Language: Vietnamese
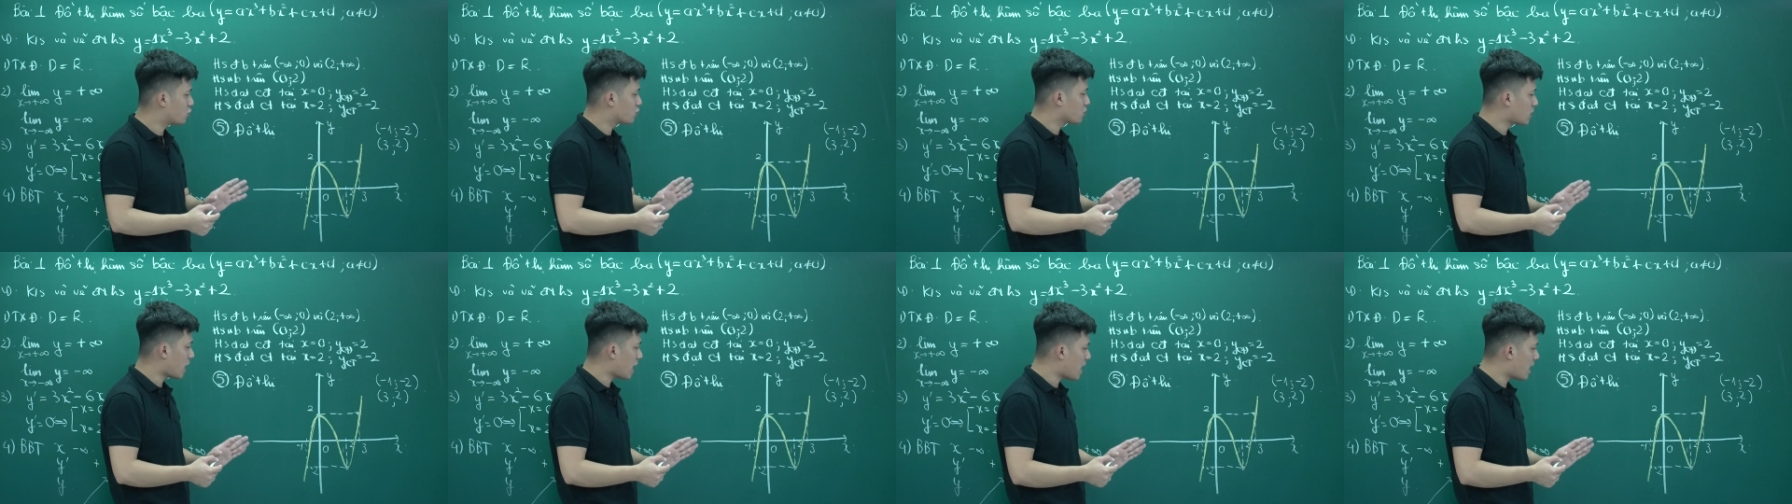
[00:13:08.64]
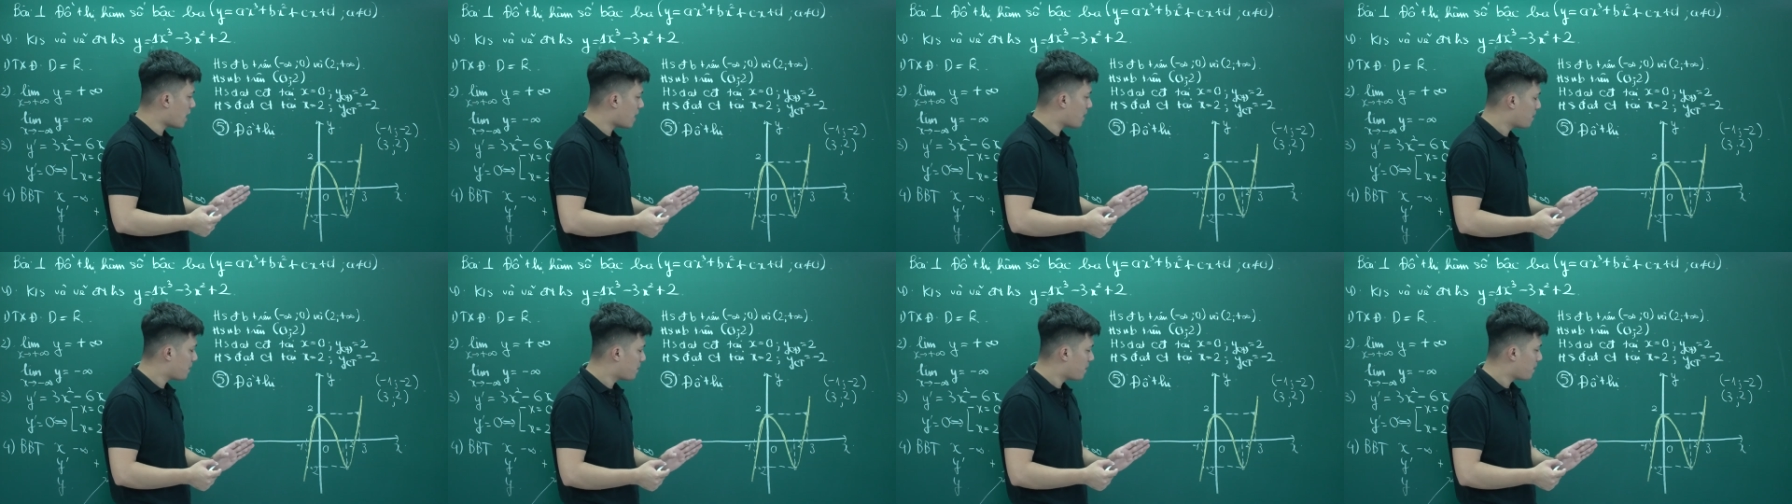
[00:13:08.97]
chúng
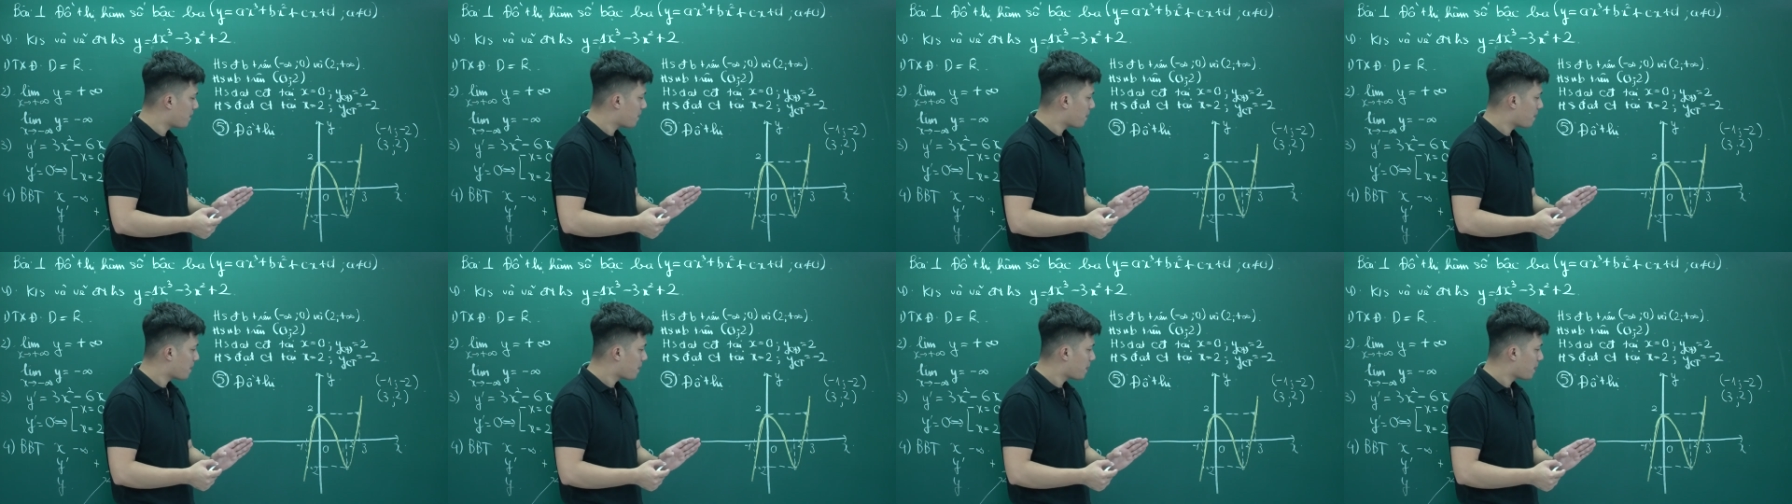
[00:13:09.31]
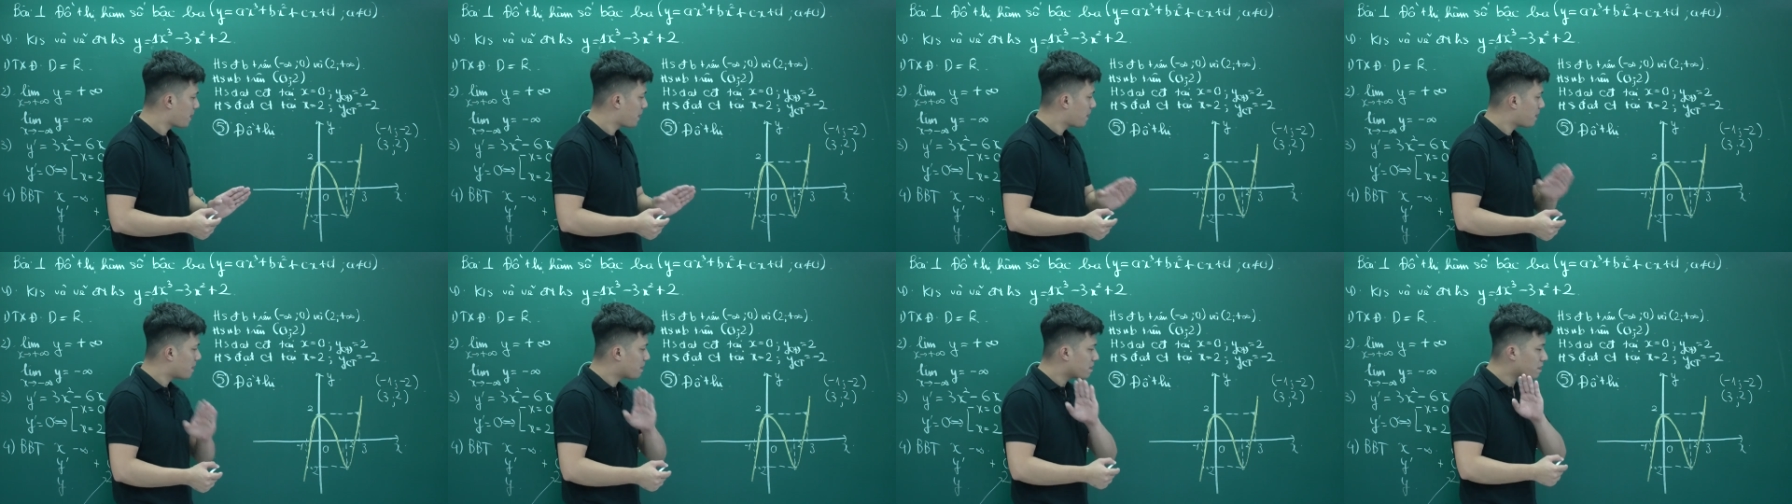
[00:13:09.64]
ta
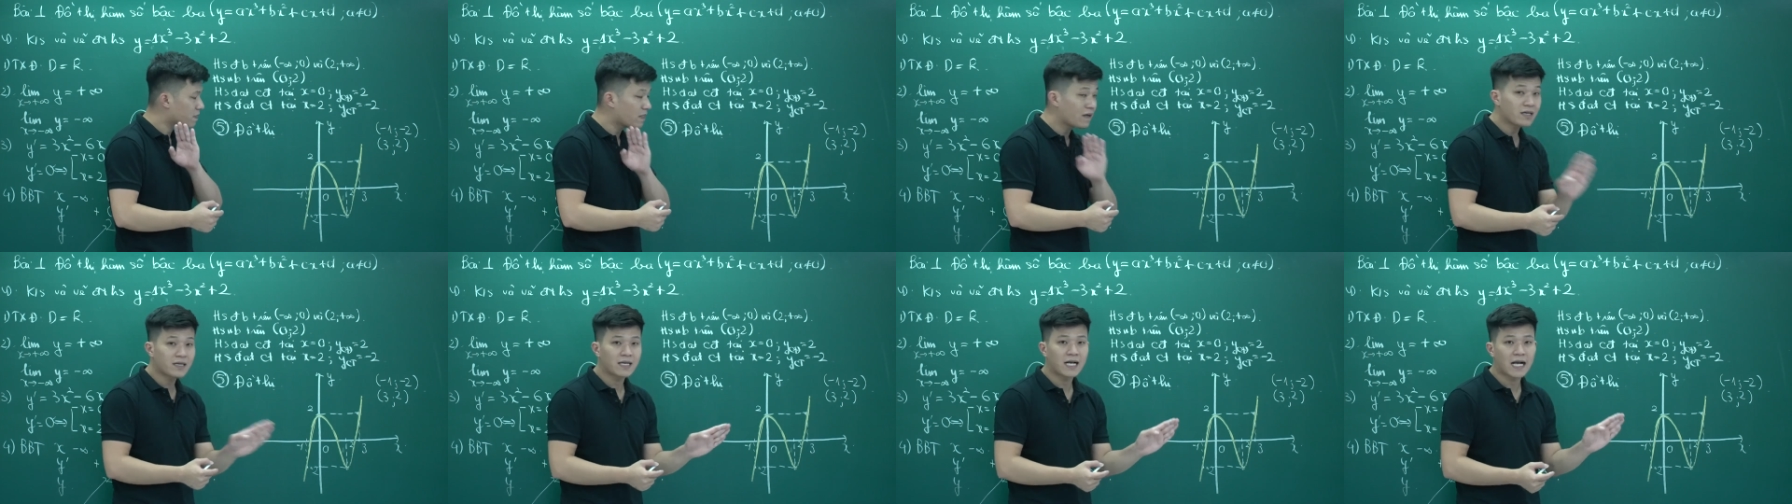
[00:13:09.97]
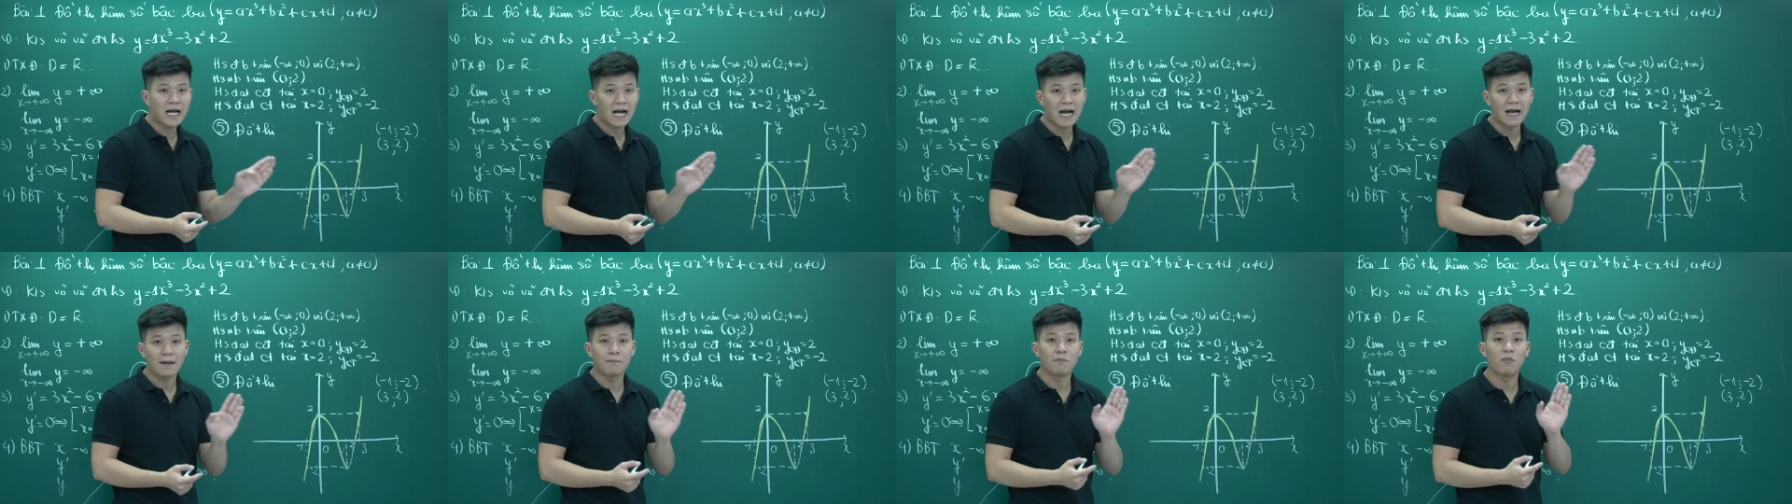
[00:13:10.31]
tất
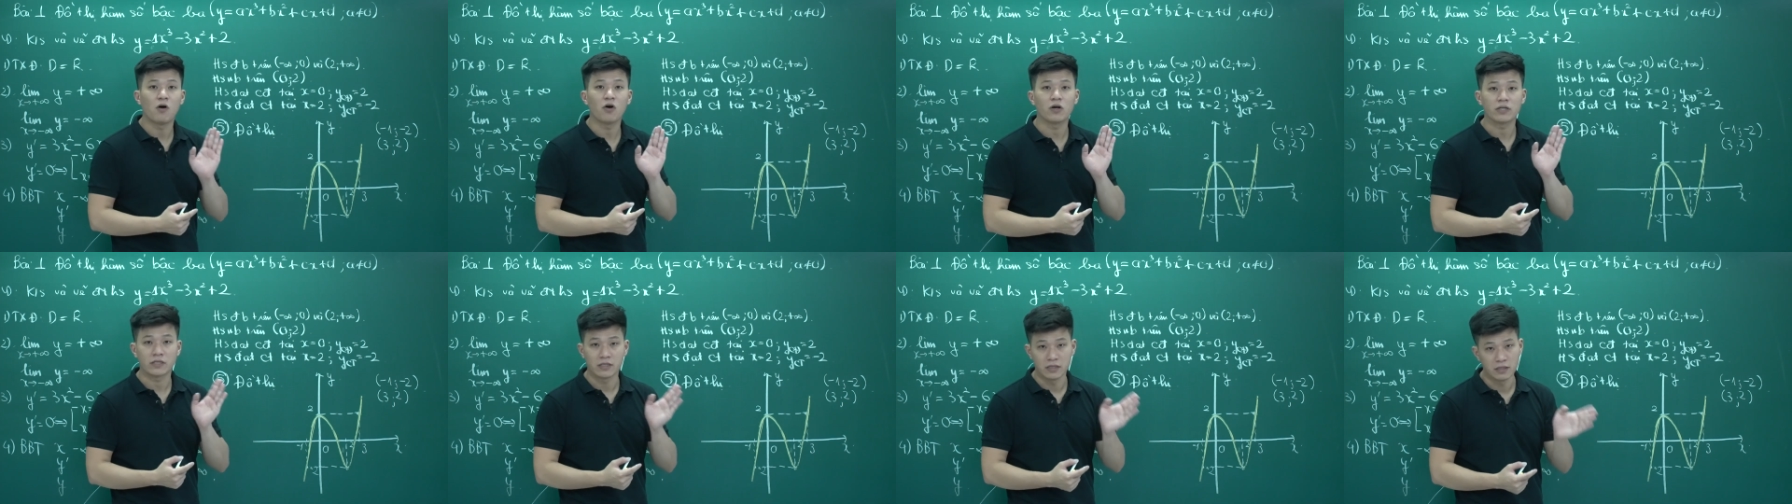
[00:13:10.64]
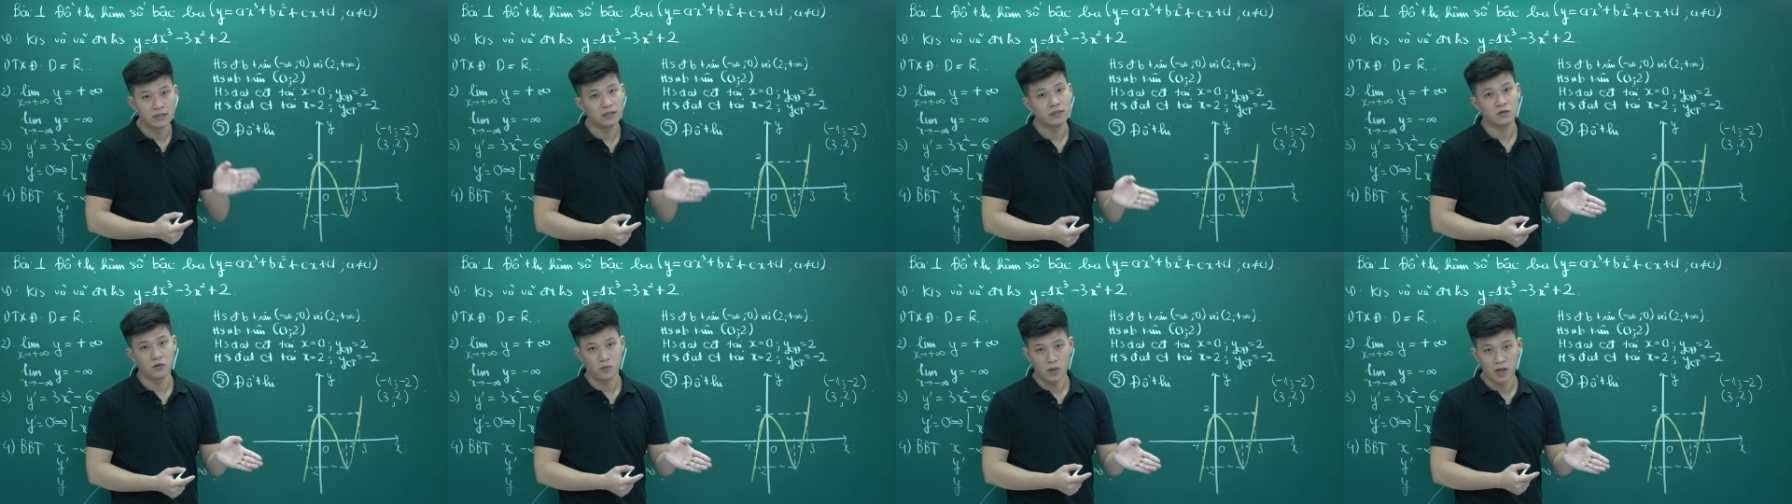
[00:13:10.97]
cả mọi
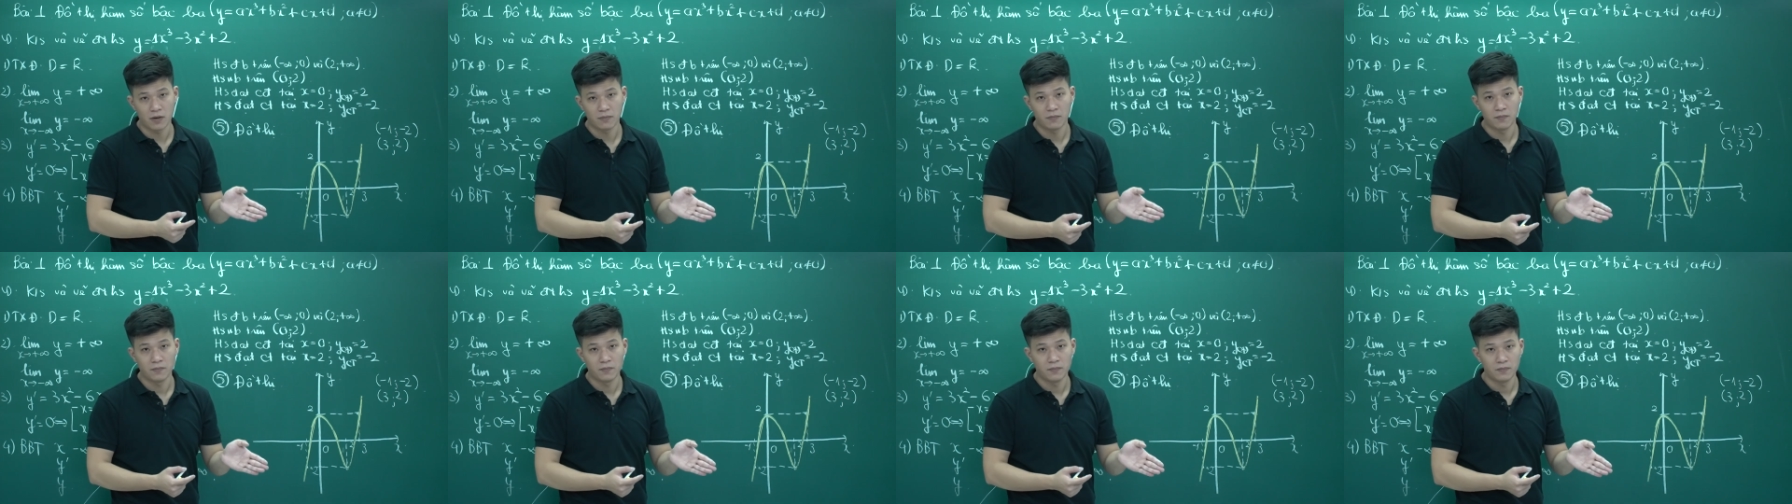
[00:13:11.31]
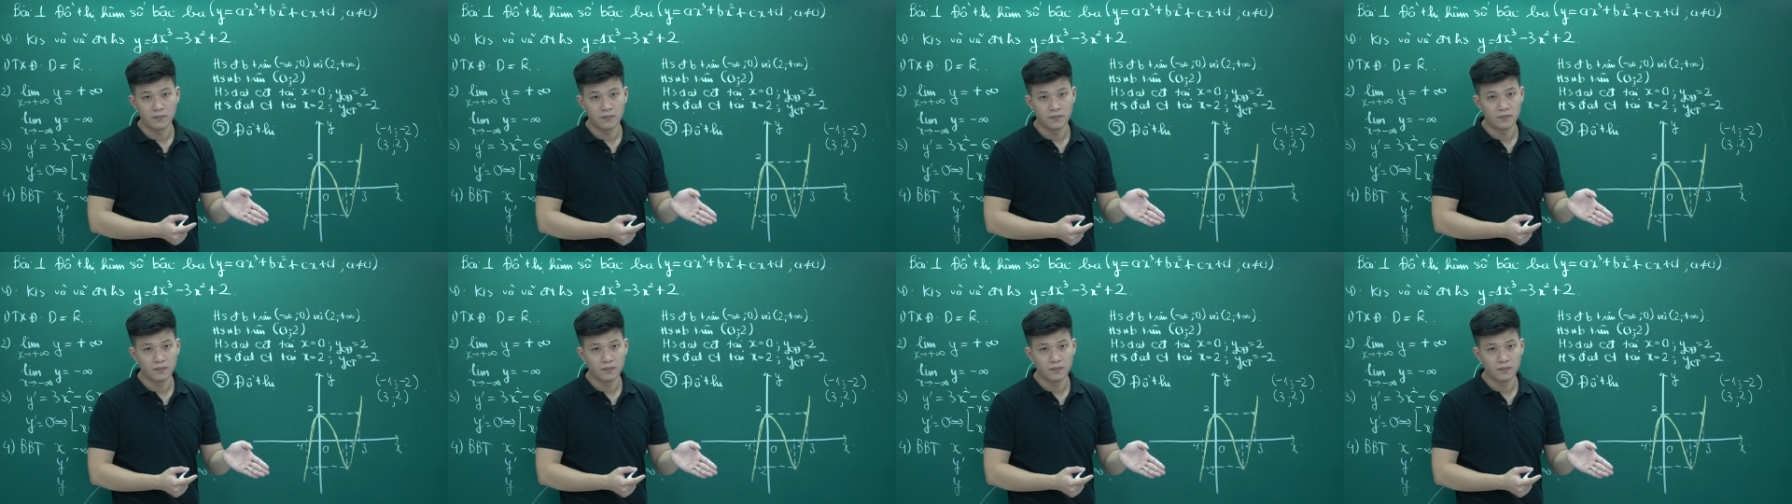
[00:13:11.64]
thứ đúng không?